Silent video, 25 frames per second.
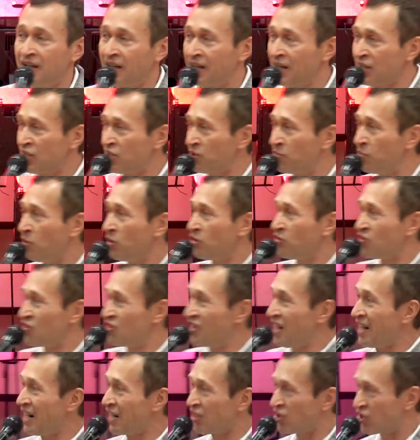Господь, в
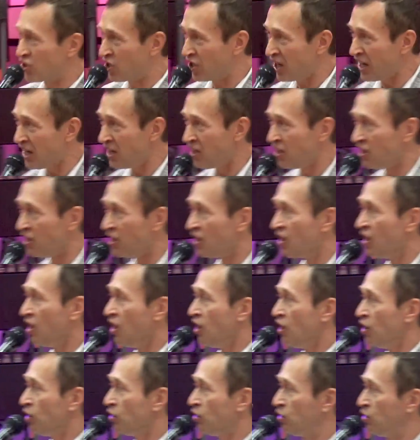снаряжении,
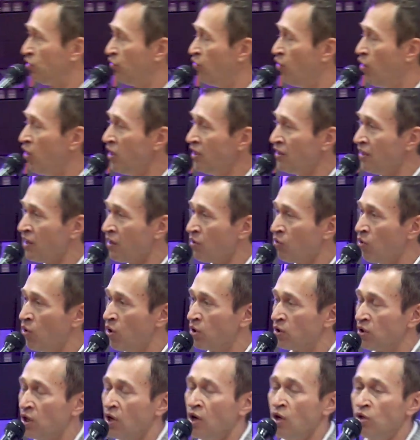Твой
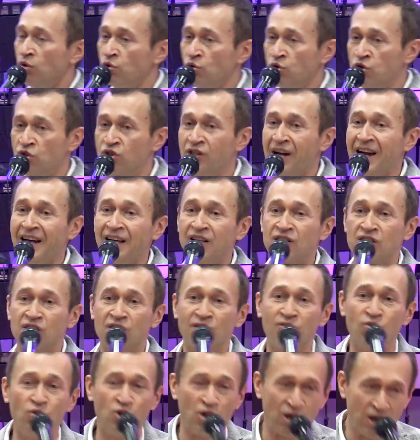народ
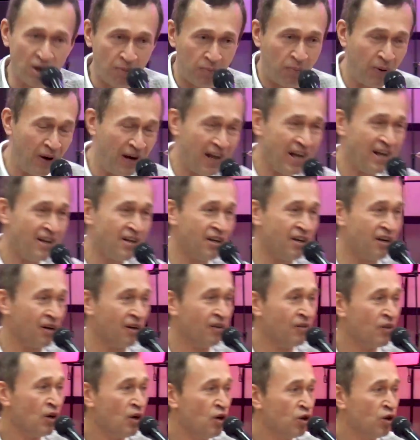нуждается в укреплении,